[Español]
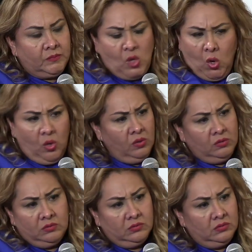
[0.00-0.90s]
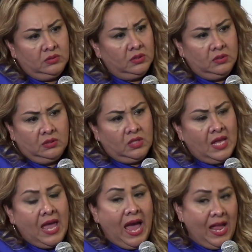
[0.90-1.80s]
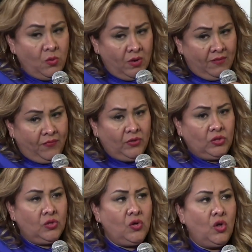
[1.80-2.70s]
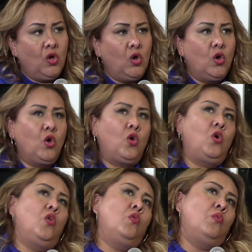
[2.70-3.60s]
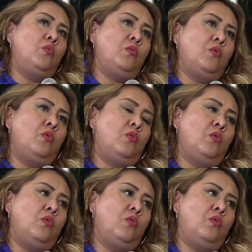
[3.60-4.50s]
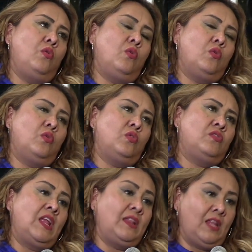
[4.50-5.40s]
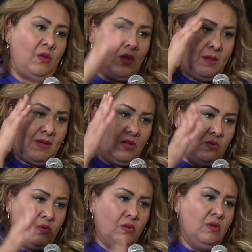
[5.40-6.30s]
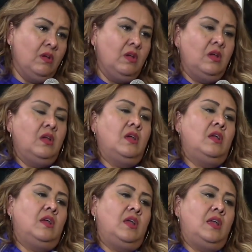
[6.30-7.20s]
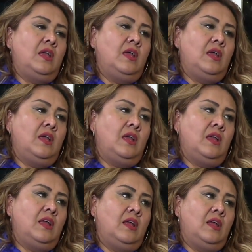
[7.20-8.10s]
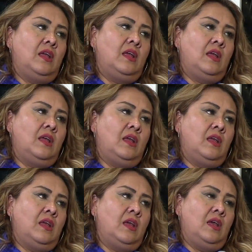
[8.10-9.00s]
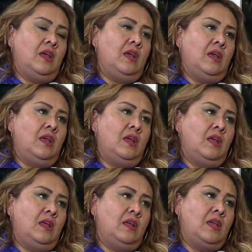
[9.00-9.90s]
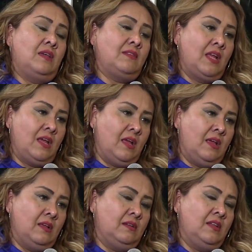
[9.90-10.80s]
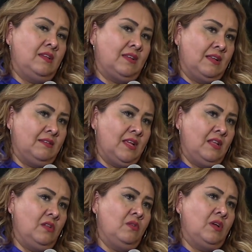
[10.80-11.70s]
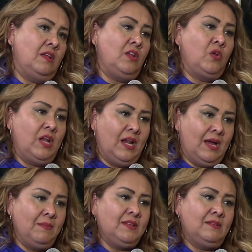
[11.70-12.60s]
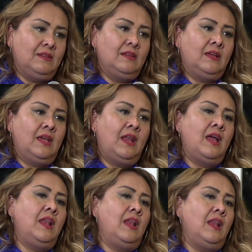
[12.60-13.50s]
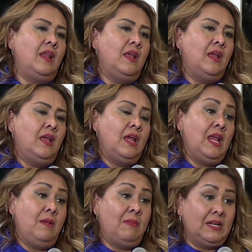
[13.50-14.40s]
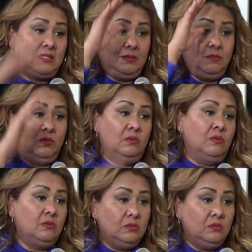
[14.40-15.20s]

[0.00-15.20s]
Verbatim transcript: No. Hay una foto con un santero ya mayor eh, que, ya está descansando, que es Leonel Gámez, que era el, el máximo